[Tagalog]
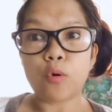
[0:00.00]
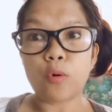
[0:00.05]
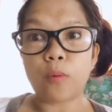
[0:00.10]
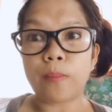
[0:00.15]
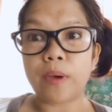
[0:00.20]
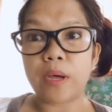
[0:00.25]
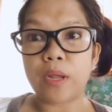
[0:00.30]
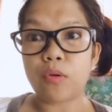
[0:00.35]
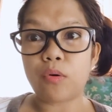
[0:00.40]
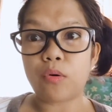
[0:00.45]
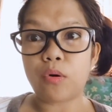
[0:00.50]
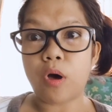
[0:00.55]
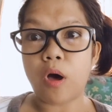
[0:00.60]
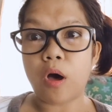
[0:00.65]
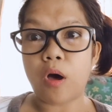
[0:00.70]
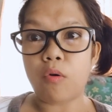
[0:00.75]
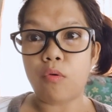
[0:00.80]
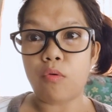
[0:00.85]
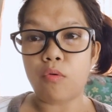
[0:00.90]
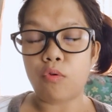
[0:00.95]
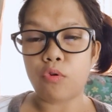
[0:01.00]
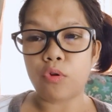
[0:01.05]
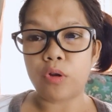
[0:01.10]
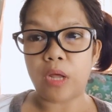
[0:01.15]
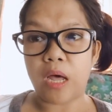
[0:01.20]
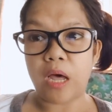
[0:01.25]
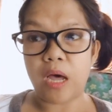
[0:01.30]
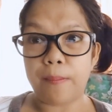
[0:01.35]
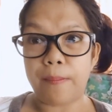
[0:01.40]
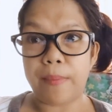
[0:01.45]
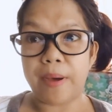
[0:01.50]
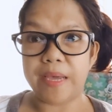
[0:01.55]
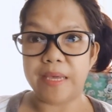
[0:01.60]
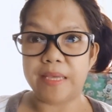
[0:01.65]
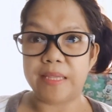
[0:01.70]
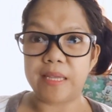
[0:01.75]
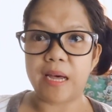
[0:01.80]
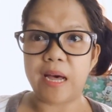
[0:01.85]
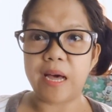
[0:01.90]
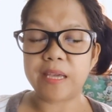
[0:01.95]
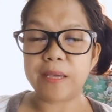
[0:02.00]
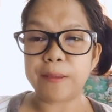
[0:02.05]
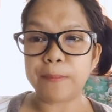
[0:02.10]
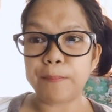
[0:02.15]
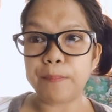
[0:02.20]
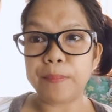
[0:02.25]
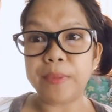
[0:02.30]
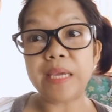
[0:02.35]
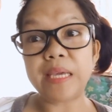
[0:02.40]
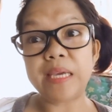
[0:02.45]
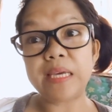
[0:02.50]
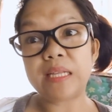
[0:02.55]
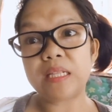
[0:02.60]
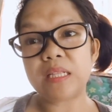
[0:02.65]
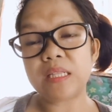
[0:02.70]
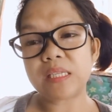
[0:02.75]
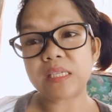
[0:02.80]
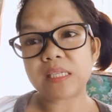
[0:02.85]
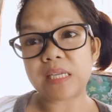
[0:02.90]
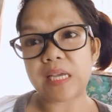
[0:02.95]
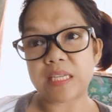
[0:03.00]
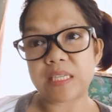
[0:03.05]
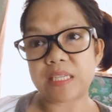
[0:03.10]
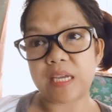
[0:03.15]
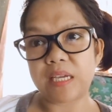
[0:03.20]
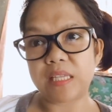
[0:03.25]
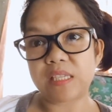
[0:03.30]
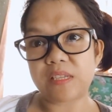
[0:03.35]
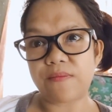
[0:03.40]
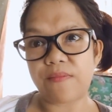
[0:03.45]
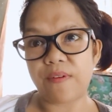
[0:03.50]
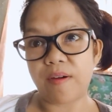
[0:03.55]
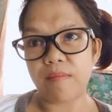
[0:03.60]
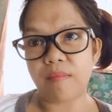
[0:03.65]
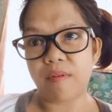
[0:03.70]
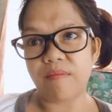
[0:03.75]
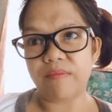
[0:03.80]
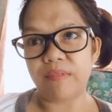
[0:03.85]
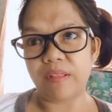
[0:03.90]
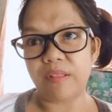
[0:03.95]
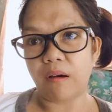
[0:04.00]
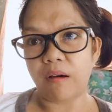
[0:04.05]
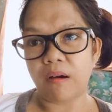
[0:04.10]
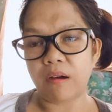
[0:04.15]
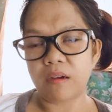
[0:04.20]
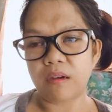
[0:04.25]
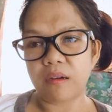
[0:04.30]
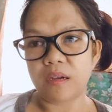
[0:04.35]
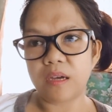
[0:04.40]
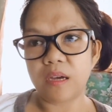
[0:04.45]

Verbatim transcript: kung paano akong nakakabayad ng aking bills, aside sa pagbablog.